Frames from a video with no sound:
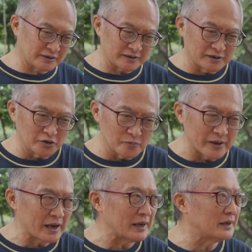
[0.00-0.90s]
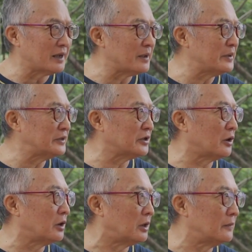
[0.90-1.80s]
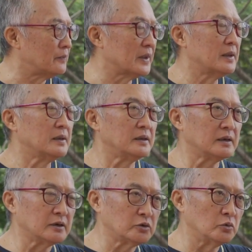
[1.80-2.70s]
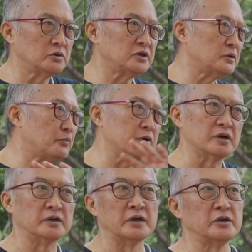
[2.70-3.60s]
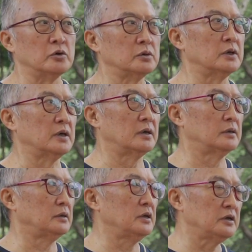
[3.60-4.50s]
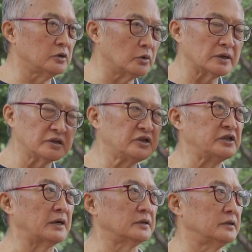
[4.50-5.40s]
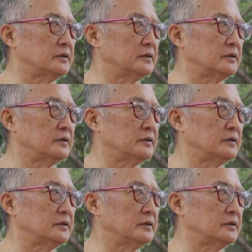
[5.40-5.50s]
身都还没调好，那个东西不可能有的。你有也是想的，